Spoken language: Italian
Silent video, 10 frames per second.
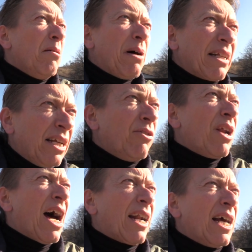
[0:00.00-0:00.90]

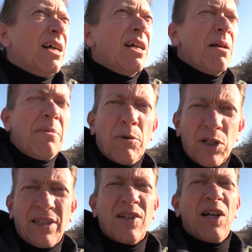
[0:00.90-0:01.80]
particolare. L'abbiamo
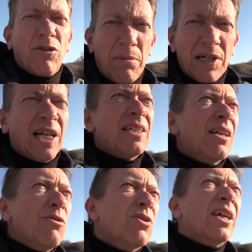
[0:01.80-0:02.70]
setacciato abbastanza
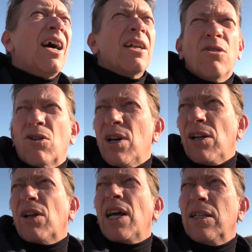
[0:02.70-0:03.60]
in lungo e in largo il
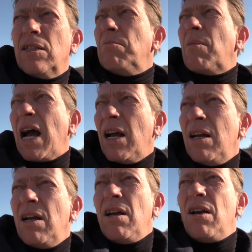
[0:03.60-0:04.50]
roero ragazzi, ma
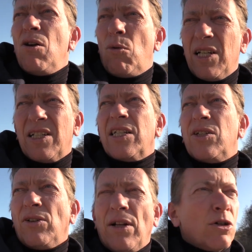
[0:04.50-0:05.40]
questa
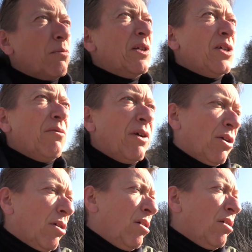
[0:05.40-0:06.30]
zona nello
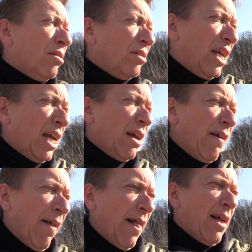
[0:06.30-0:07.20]
specifico di
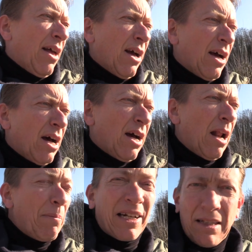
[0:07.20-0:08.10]
eh,
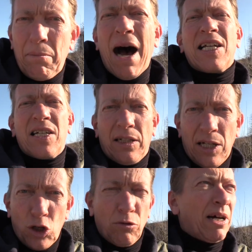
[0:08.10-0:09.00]
la parte bassa
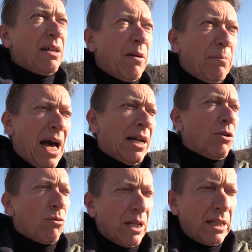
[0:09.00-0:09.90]
di Sommariva
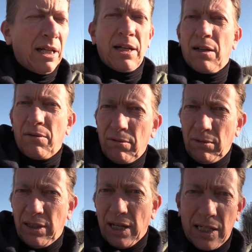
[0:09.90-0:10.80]
Perno, quindi
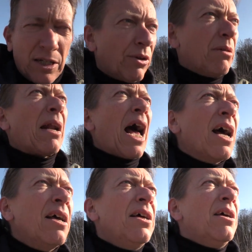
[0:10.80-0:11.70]
in direzione Bra,
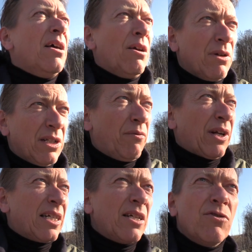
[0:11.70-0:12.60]
queste
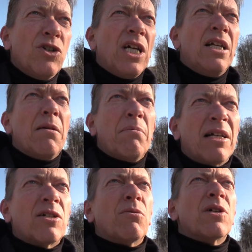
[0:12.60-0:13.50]
frazioncine in
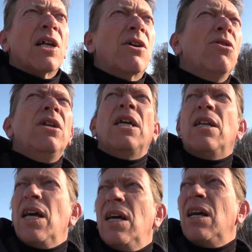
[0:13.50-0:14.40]
mezzo a queste
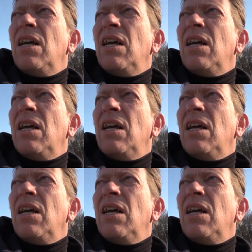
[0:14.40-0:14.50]
colline